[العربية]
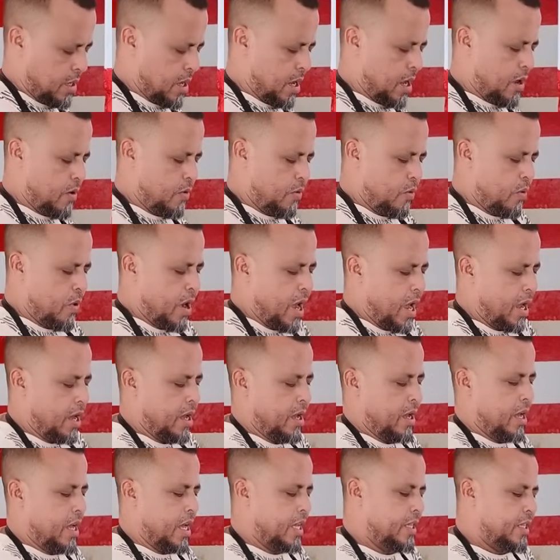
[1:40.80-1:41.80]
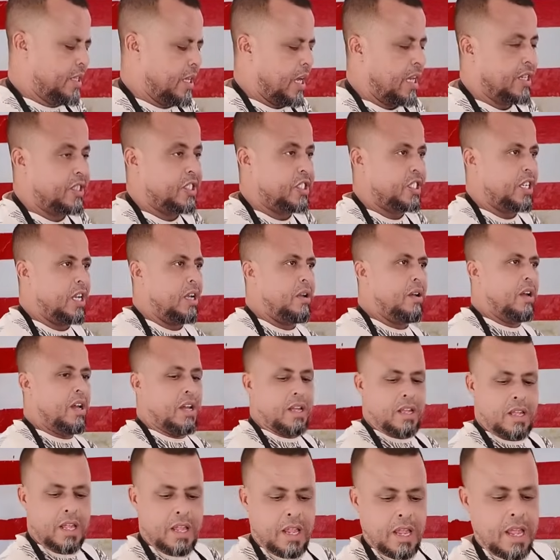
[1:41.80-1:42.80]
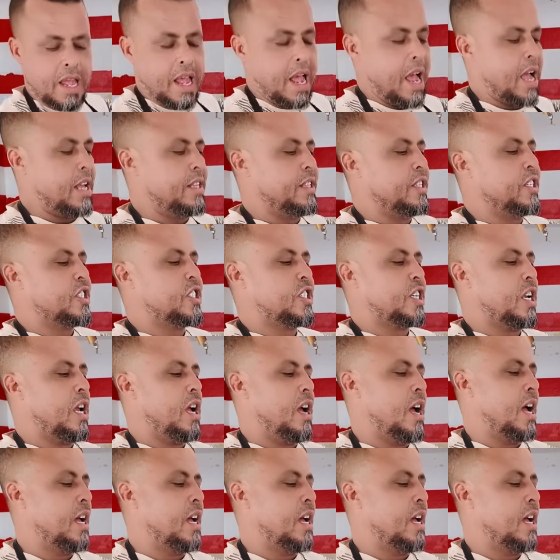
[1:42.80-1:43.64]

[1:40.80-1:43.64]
هو هادو كيعاونوهم في